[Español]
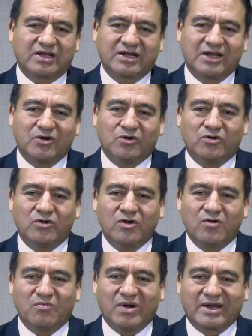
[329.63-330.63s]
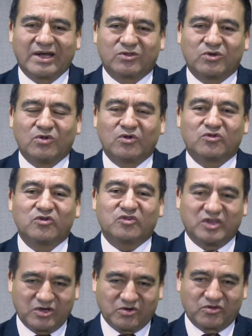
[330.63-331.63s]
creó para todos
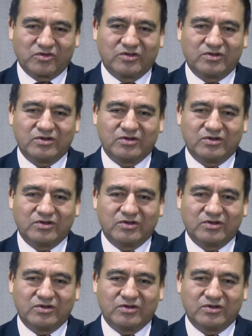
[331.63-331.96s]
sus hijos.